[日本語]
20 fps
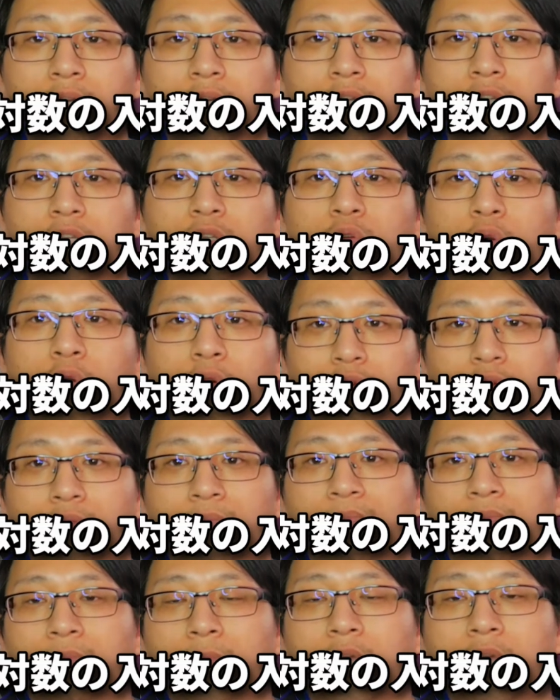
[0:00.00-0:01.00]
イコール、
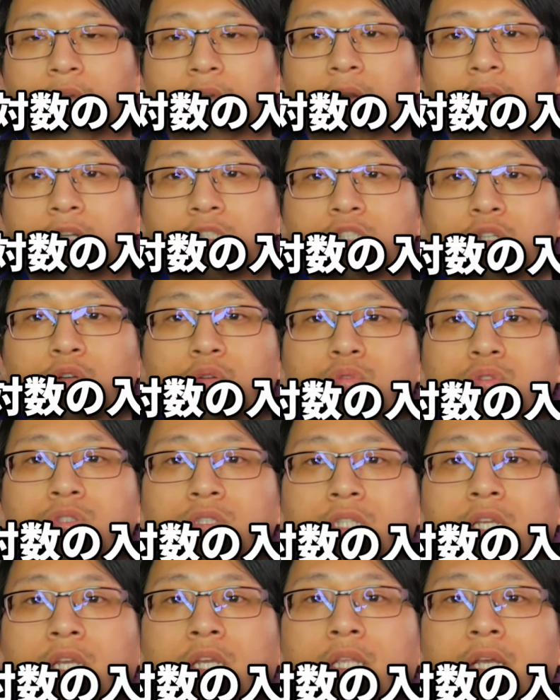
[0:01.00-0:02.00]
えー、ワクチンを打っ
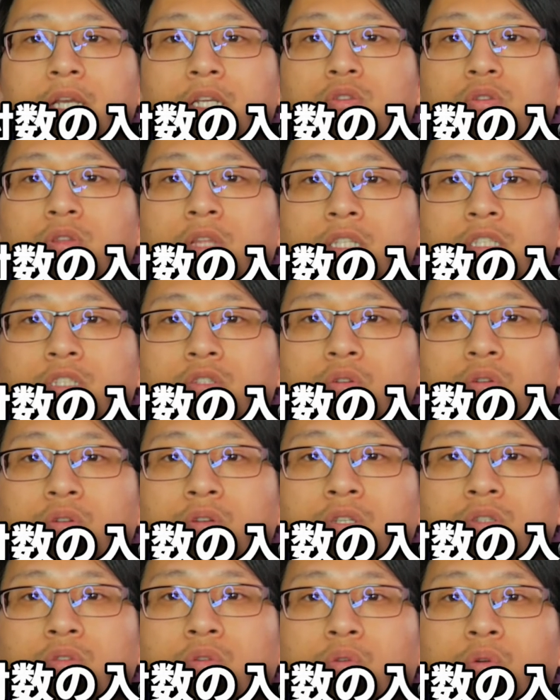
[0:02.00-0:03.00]
ていない人たちの
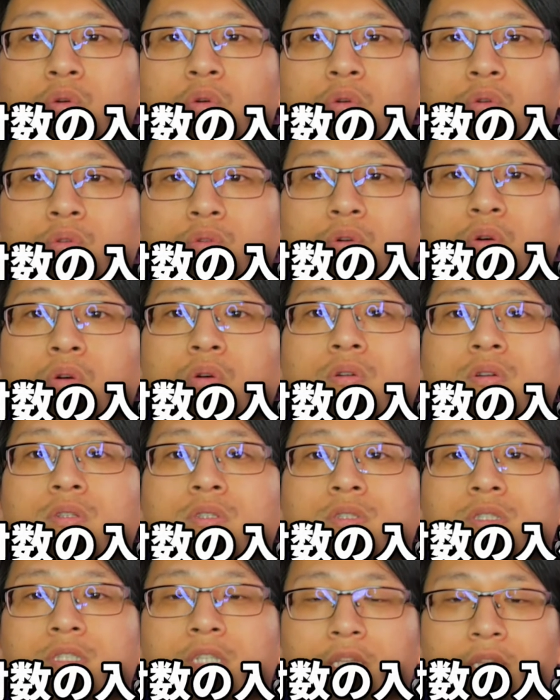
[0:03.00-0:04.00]
人の方の
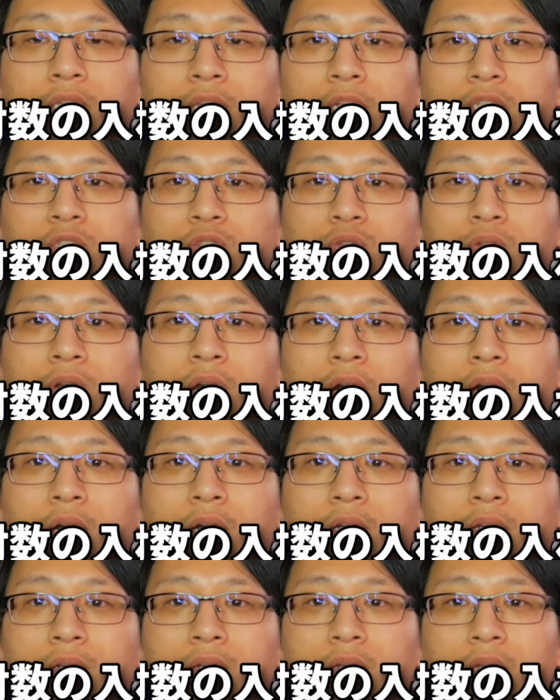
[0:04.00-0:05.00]
絶対数が、
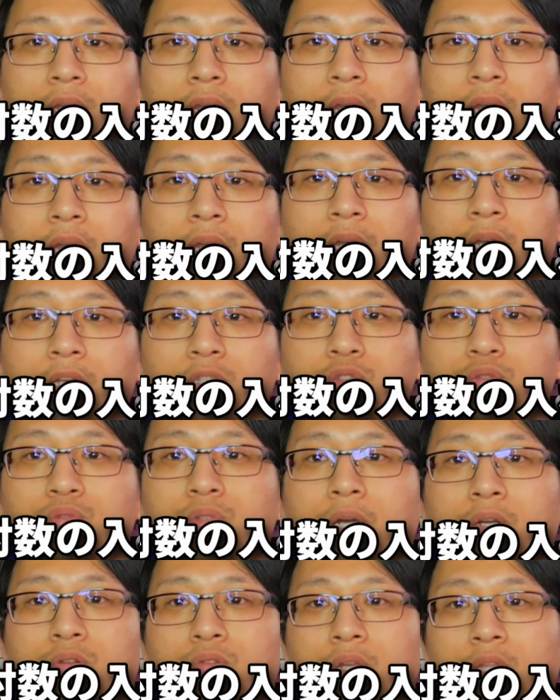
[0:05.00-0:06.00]
えー、少
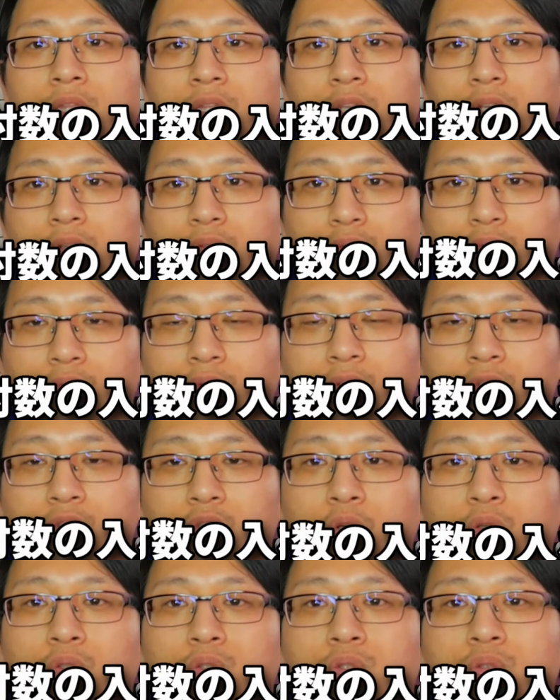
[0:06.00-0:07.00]
なくなっていくと、
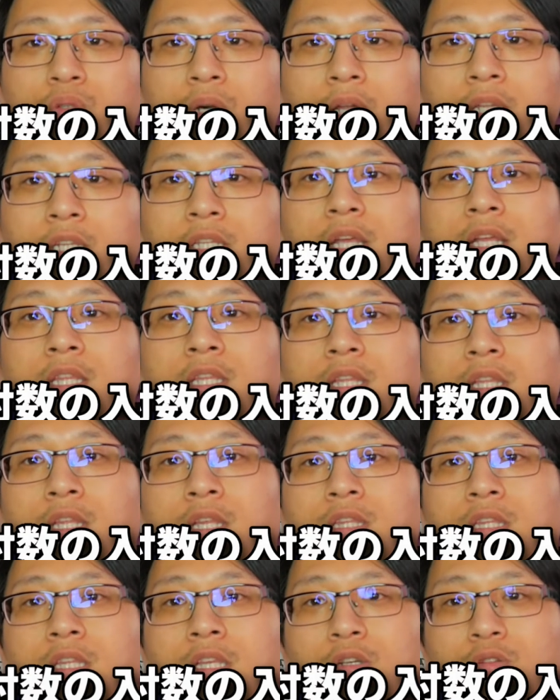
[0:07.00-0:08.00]
少数派にだんだん
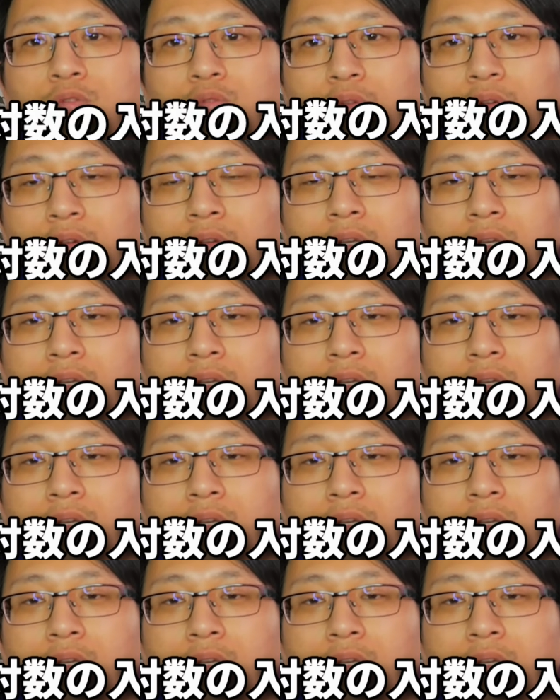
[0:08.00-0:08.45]
なっていくと、